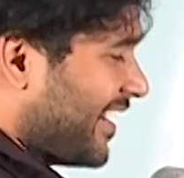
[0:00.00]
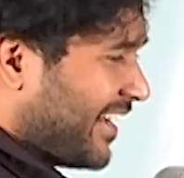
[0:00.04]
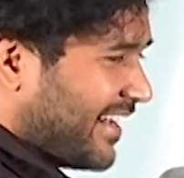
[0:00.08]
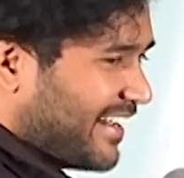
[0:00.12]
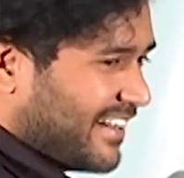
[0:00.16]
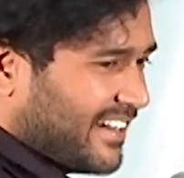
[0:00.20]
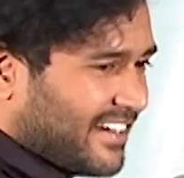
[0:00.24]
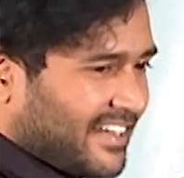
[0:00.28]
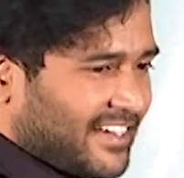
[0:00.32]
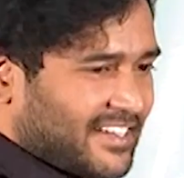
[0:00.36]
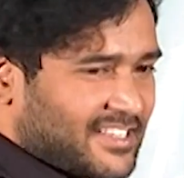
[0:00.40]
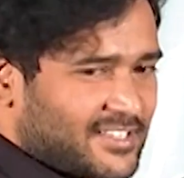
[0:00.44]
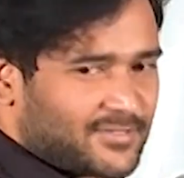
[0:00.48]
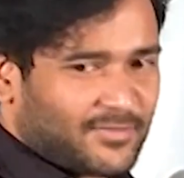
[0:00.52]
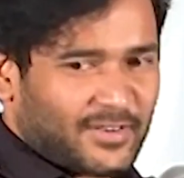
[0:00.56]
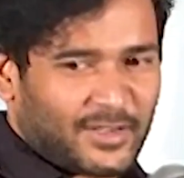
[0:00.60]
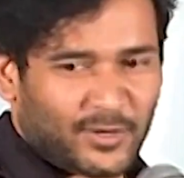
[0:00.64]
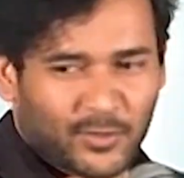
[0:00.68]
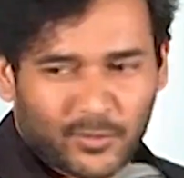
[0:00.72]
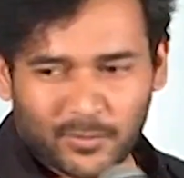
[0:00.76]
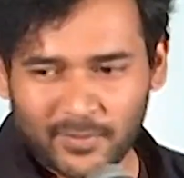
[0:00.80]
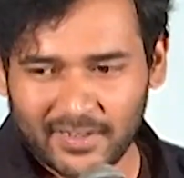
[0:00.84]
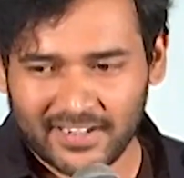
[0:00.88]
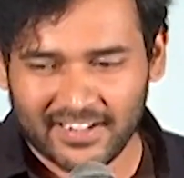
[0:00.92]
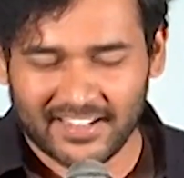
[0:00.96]
అండ్
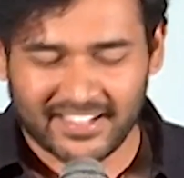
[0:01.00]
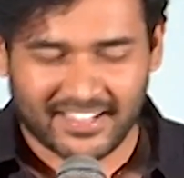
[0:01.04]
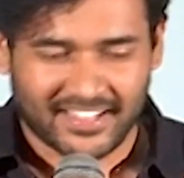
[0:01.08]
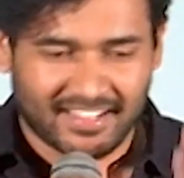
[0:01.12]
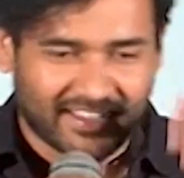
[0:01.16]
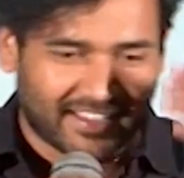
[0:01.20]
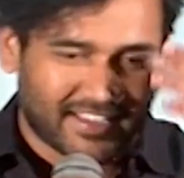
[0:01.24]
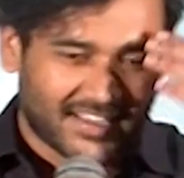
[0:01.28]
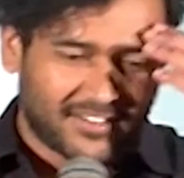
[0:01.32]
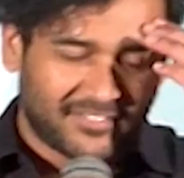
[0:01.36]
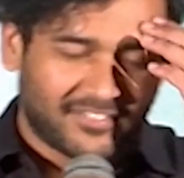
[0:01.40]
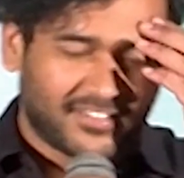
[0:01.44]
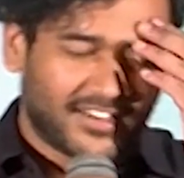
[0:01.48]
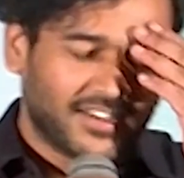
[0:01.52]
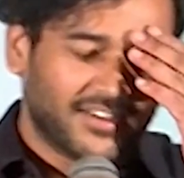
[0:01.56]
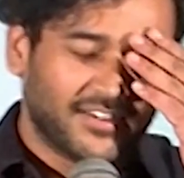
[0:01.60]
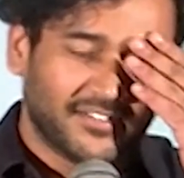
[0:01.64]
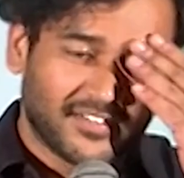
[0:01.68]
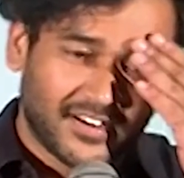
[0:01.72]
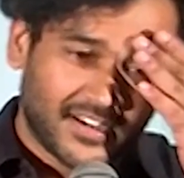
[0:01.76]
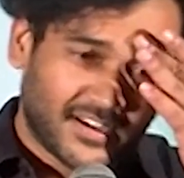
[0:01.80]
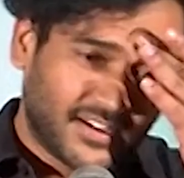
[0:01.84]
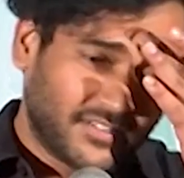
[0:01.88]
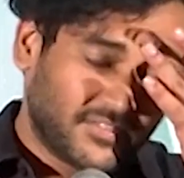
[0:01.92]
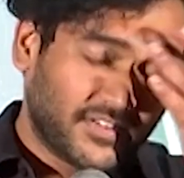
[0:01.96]
స్వరూప్ అన్నకి ఇంకా
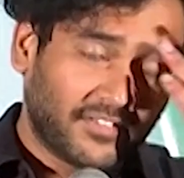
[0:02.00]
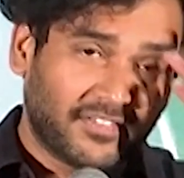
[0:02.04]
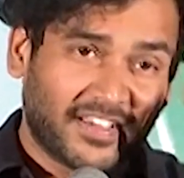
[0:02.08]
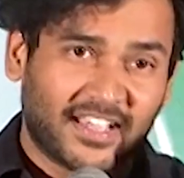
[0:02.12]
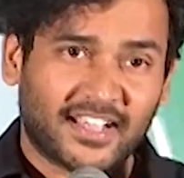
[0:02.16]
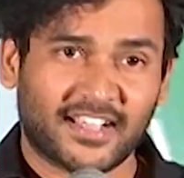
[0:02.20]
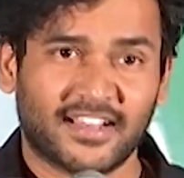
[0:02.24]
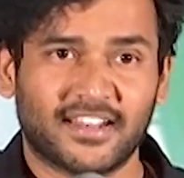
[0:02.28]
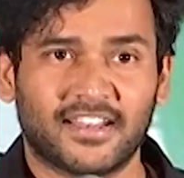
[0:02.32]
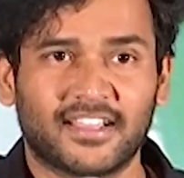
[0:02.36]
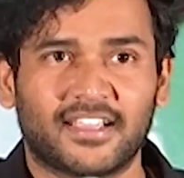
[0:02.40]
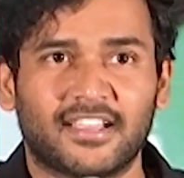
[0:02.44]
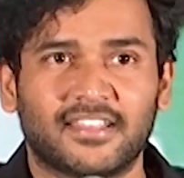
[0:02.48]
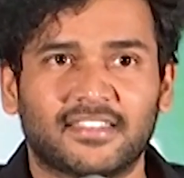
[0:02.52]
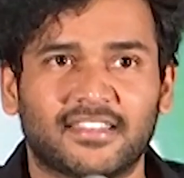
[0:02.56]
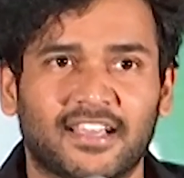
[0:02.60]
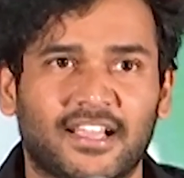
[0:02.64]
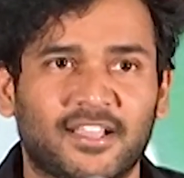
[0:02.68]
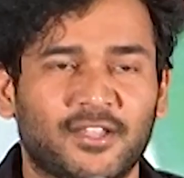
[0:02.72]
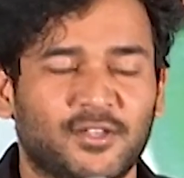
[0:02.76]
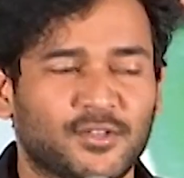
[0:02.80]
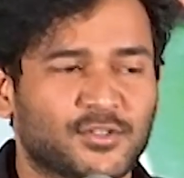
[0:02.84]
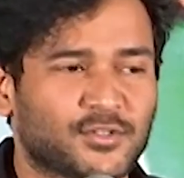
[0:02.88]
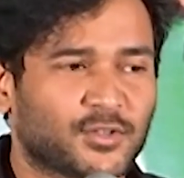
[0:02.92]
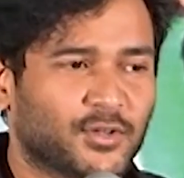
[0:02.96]
వివేక్ అన్నకి
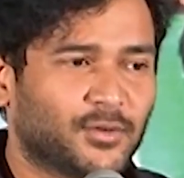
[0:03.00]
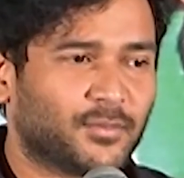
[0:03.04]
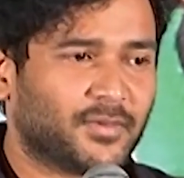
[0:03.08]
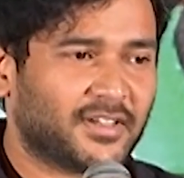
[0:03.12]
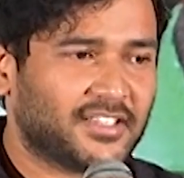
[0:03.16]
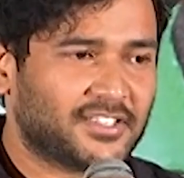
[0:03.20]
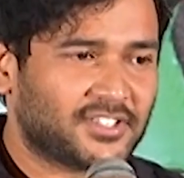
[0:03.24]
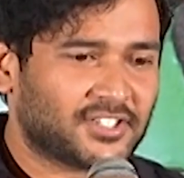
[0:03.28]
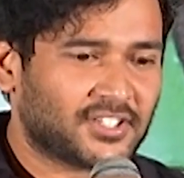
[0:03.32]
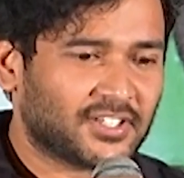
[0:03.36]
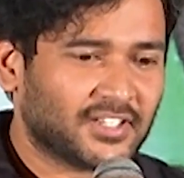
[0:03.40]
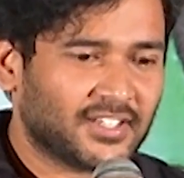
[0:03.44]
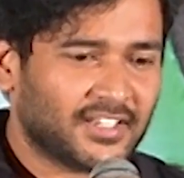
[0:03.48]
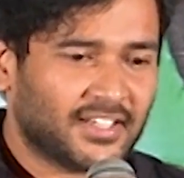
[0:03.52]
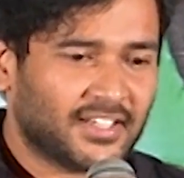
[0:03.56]
థ్యాంక్ యూ సో మచ్